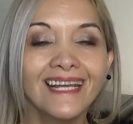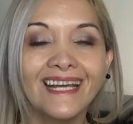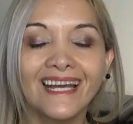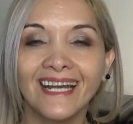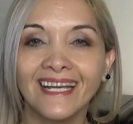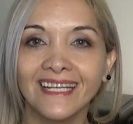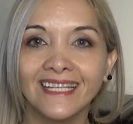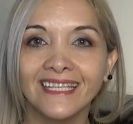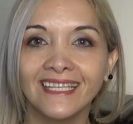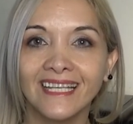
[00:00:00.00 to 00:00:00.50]

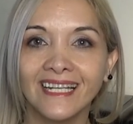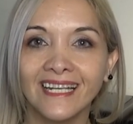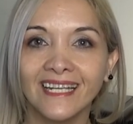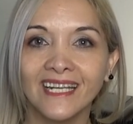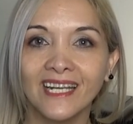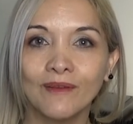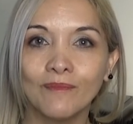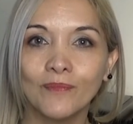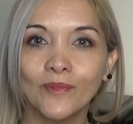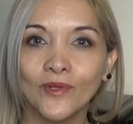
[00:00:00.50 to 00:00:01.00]
Ahí está el
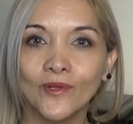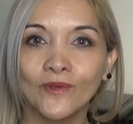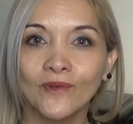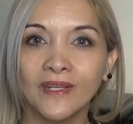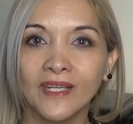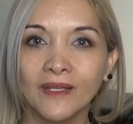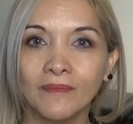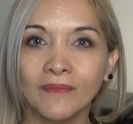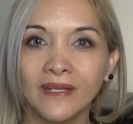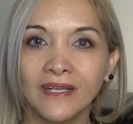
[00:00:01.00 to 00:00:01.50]
gran
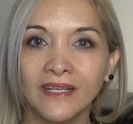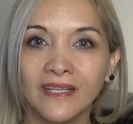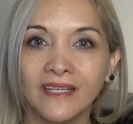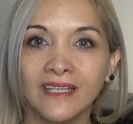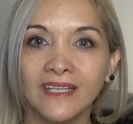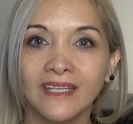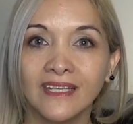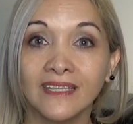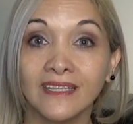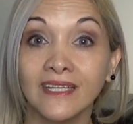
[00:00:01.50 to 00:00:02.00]
problema
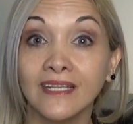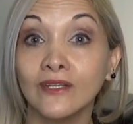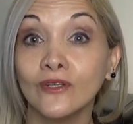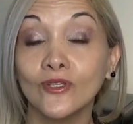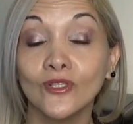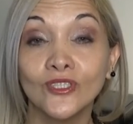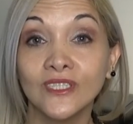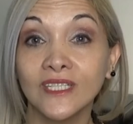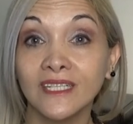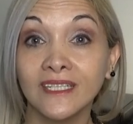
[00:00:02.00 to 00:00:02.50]
de
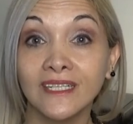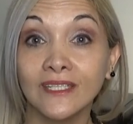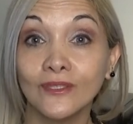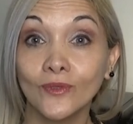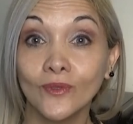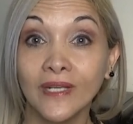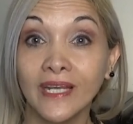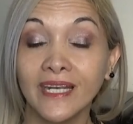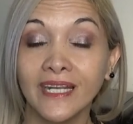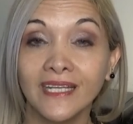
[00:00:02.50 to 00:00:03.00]
no ser
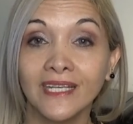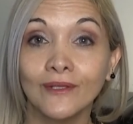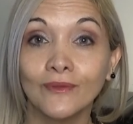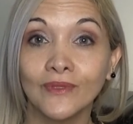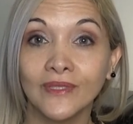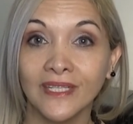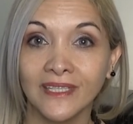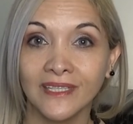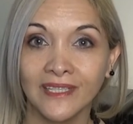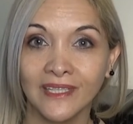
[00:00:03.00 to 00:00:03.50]
naturales y
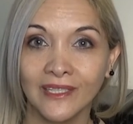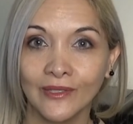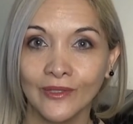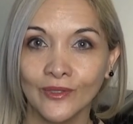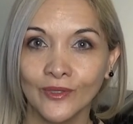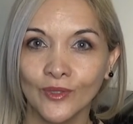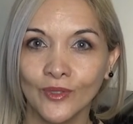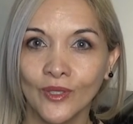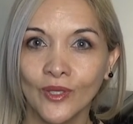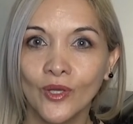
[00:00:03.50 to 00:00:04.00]

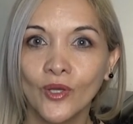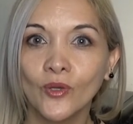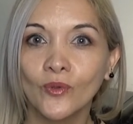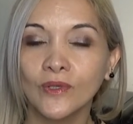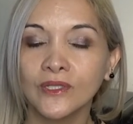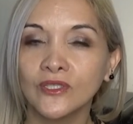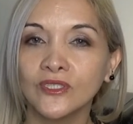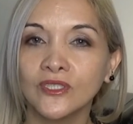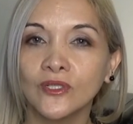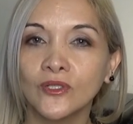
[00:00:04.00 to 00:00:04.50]
auténticos.
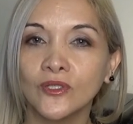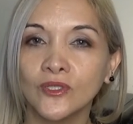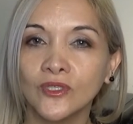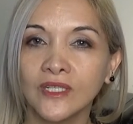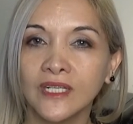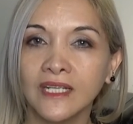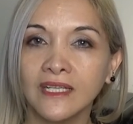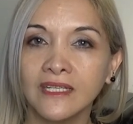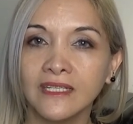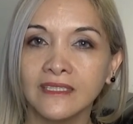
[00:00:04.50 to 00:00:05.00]
Cuando se
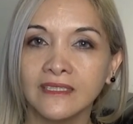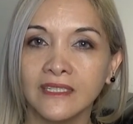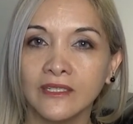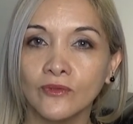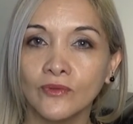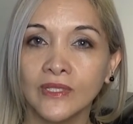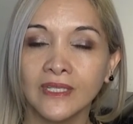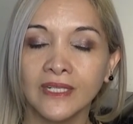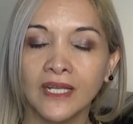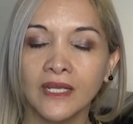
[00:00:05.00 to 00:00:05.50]
contradicen
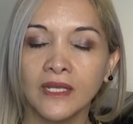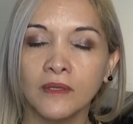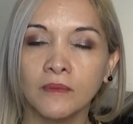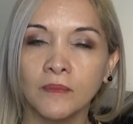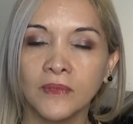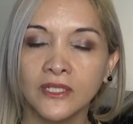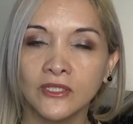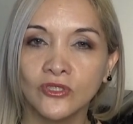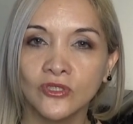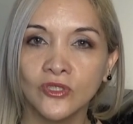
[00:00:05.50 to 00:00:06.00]
nuestras
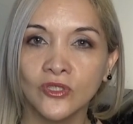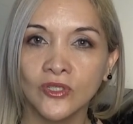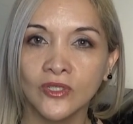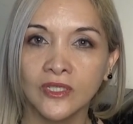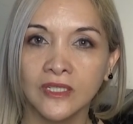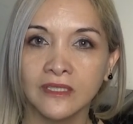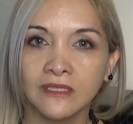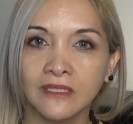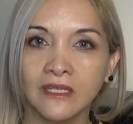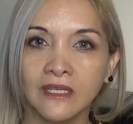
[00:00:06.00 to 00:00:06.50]

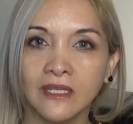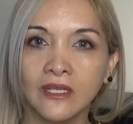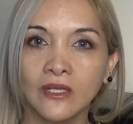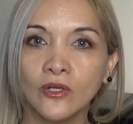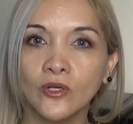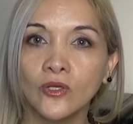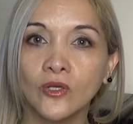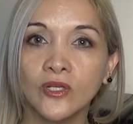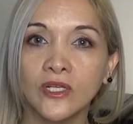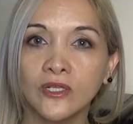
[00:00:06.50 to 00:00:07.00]
expresiones,
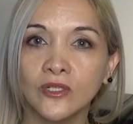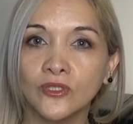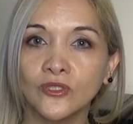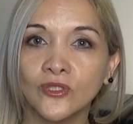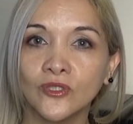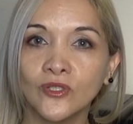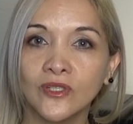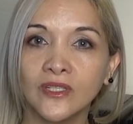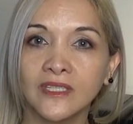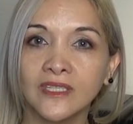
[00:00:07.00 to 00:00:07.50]
con lo que
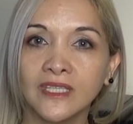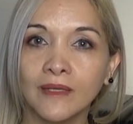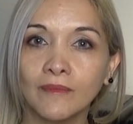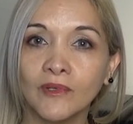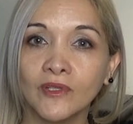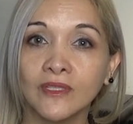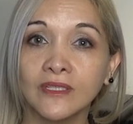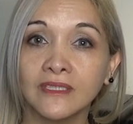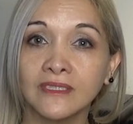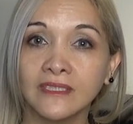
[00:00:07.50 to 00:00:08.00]
nosotros
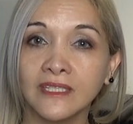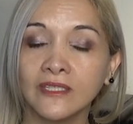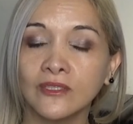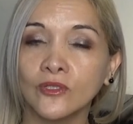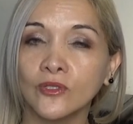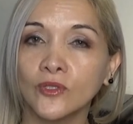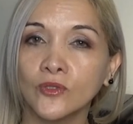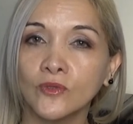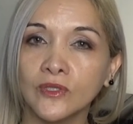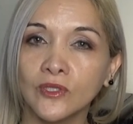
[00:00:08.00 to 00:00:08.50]
estamos
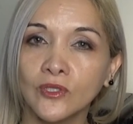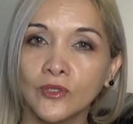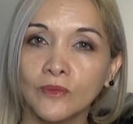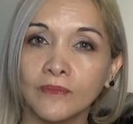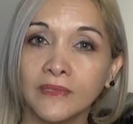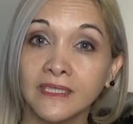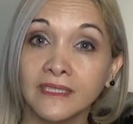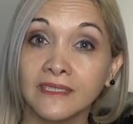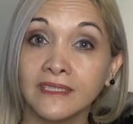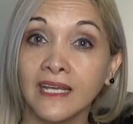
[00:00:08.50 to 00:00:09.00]
diciendo, con nuestros
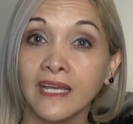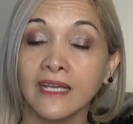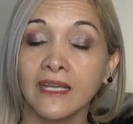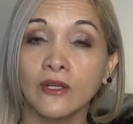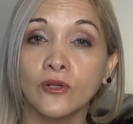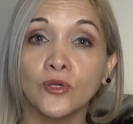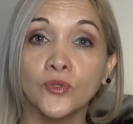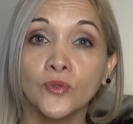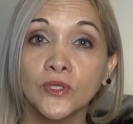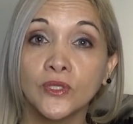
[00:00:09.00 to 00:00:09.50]

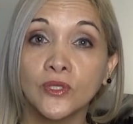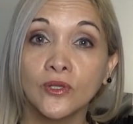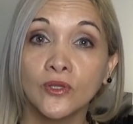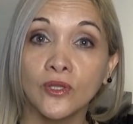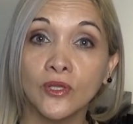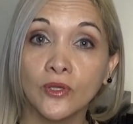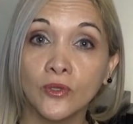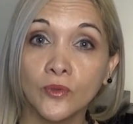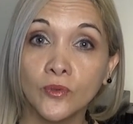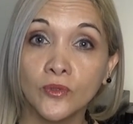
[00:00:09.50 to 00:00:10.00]
mensajes, con nuestro
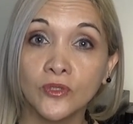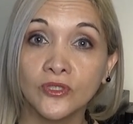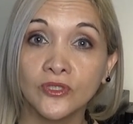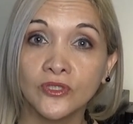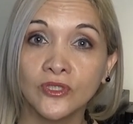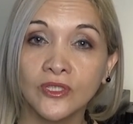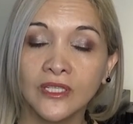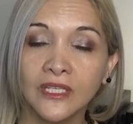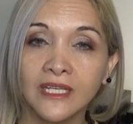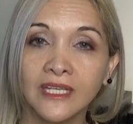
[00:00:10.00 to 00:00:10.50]

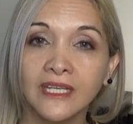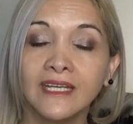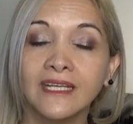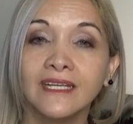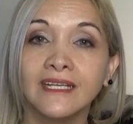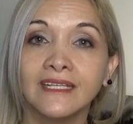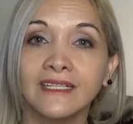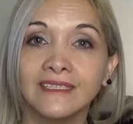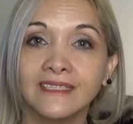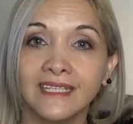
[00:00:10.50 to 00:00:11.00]
discurso,
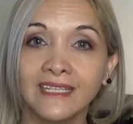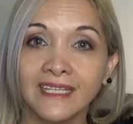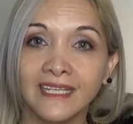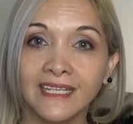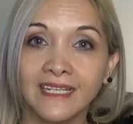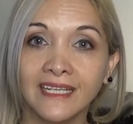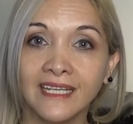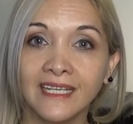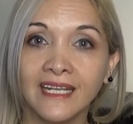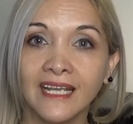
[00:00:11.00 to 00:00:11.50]
se
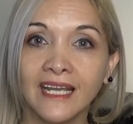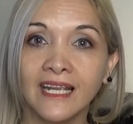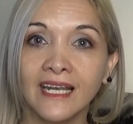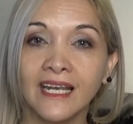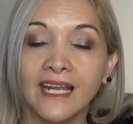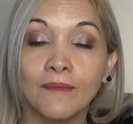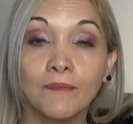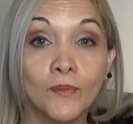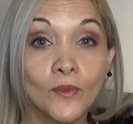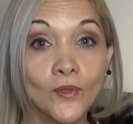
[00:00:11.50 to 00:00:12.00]
genera
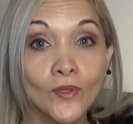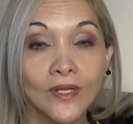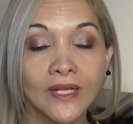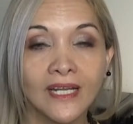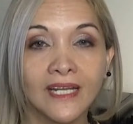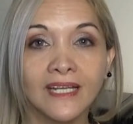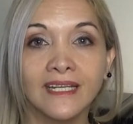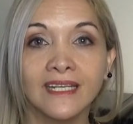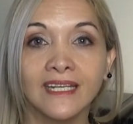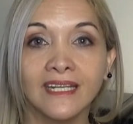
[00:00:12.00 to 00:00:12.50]
la
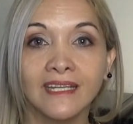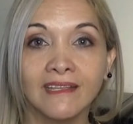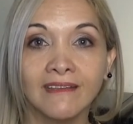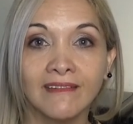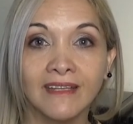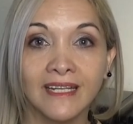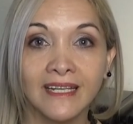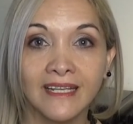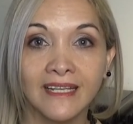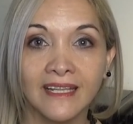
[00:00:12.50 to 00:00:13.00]
poca
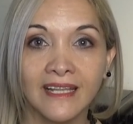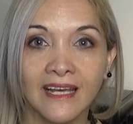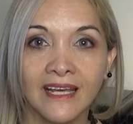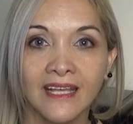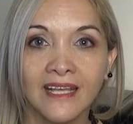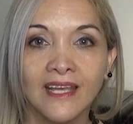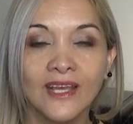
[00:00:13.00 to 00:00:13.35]
credibilidad.